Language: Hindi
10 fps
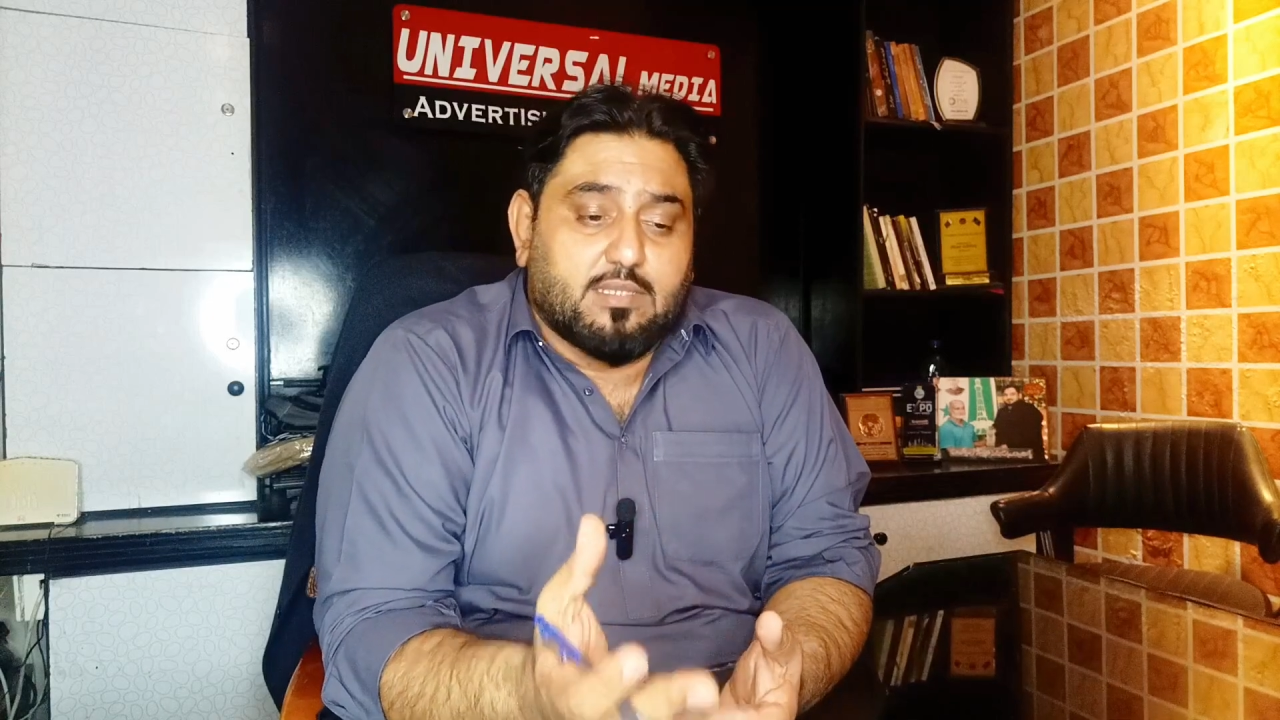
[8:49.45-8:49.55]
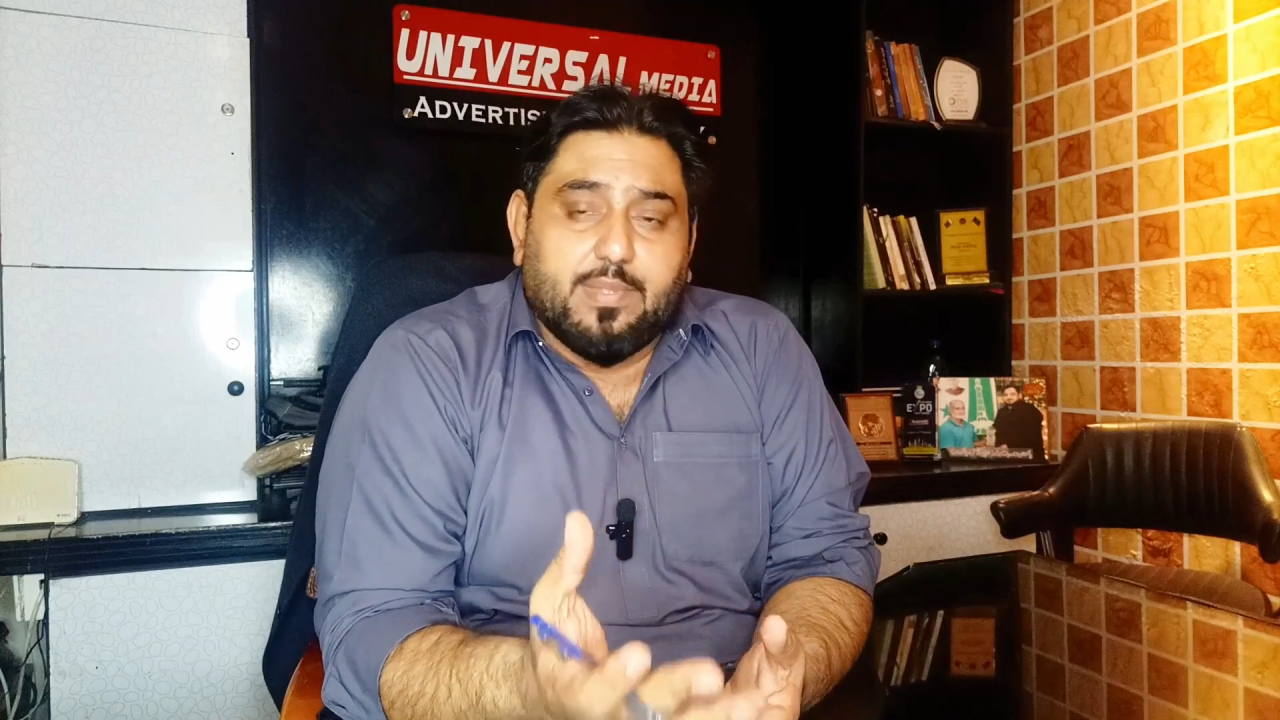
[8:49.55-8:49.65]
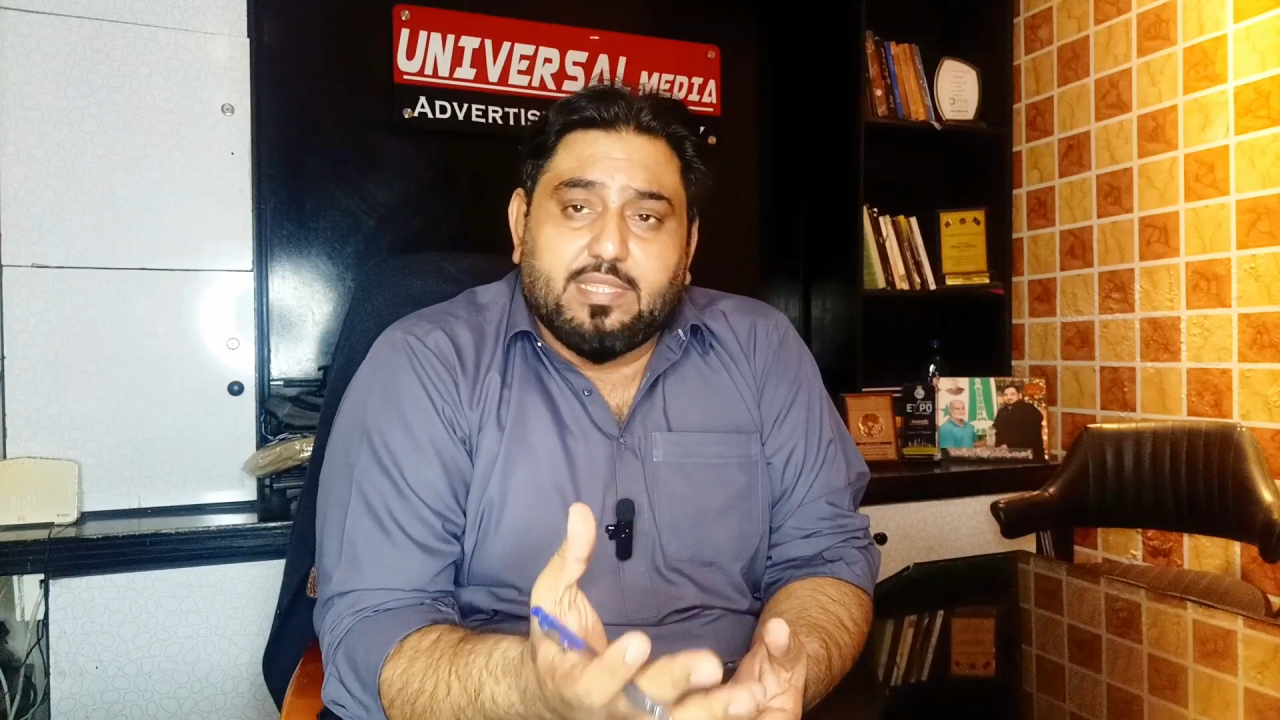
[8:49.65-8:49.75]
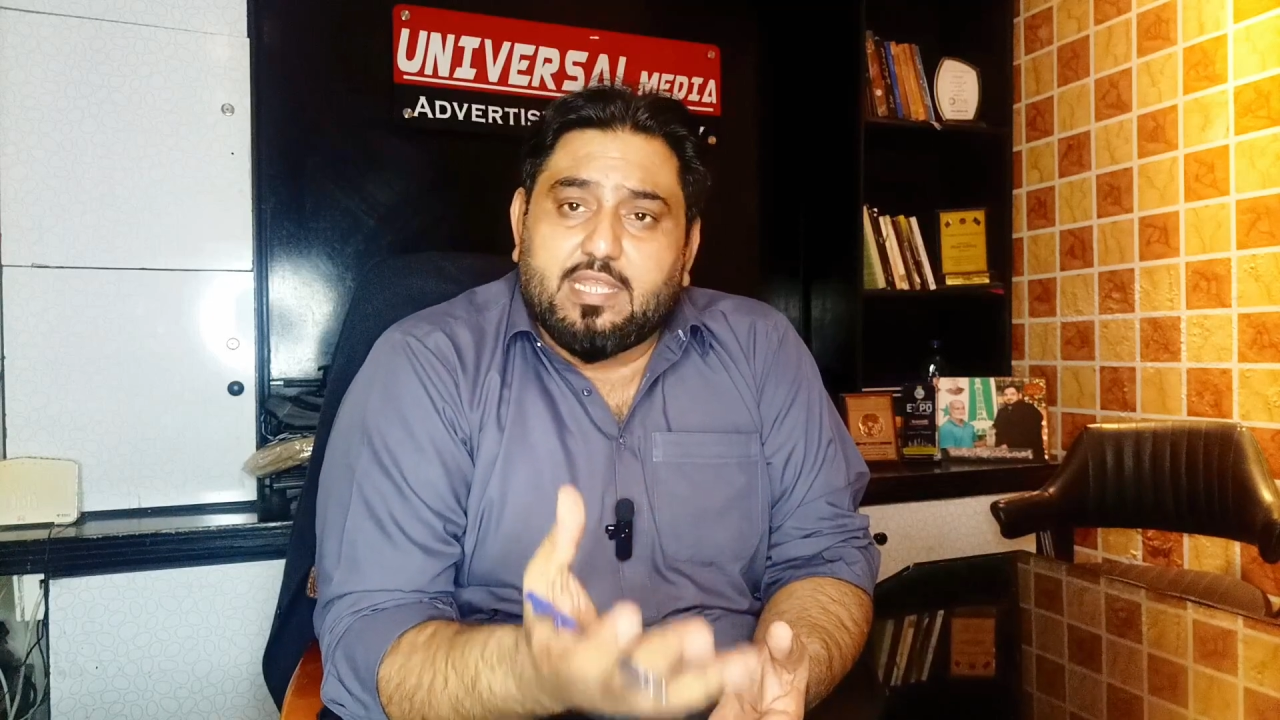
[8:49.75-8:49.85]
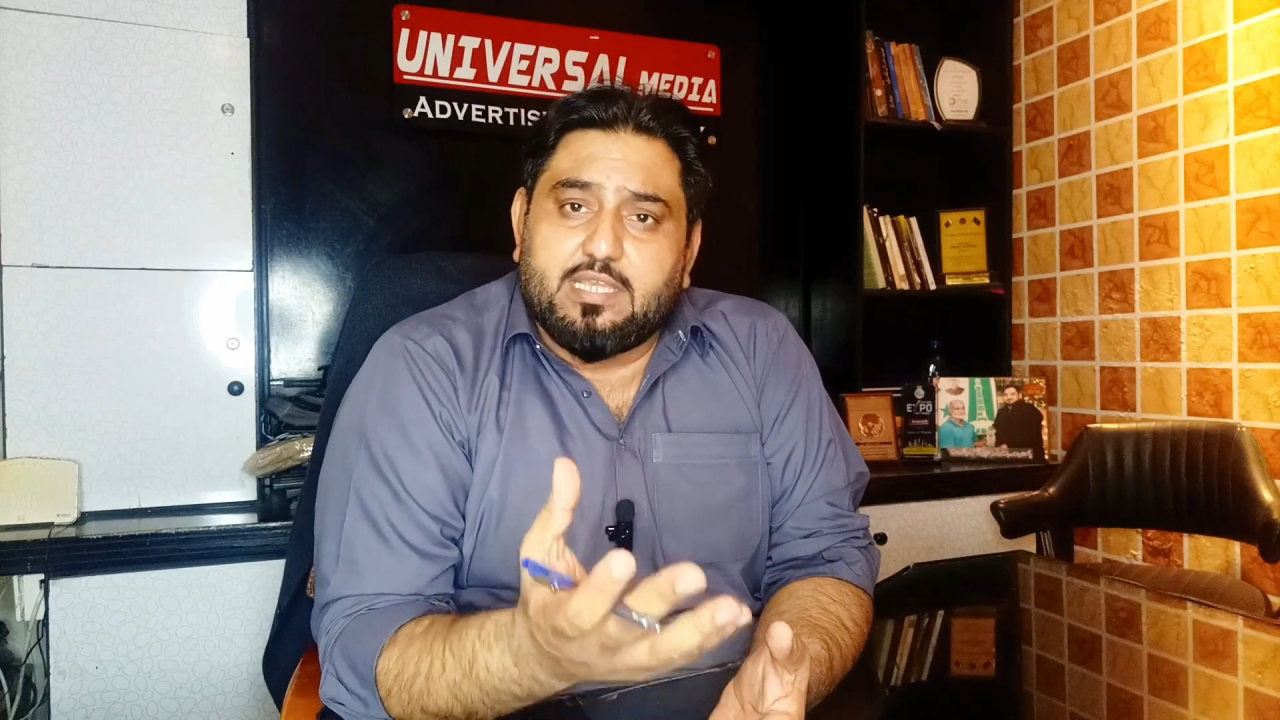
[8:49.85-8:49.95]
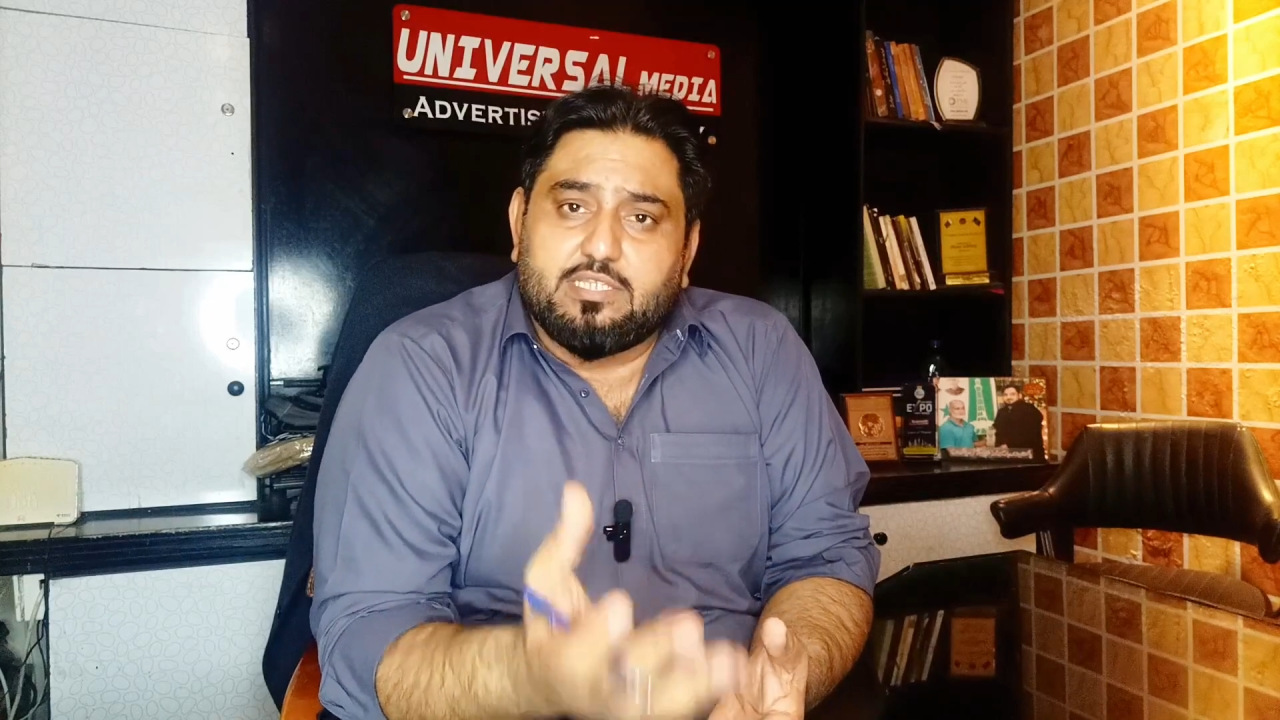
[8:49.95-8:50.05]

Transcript: समंदर